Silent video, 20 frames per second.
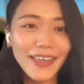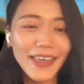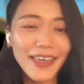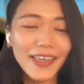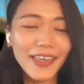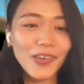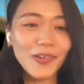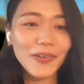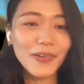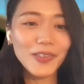
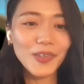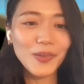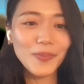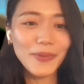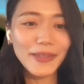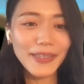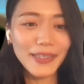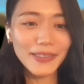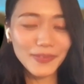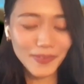今日はどう
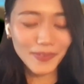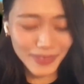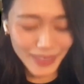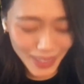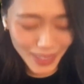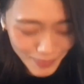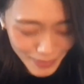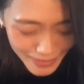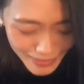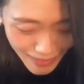もありがとうご
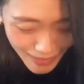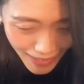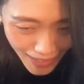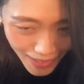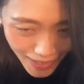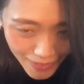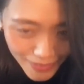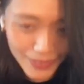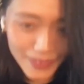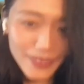ざいまし
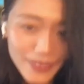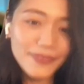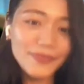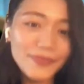た。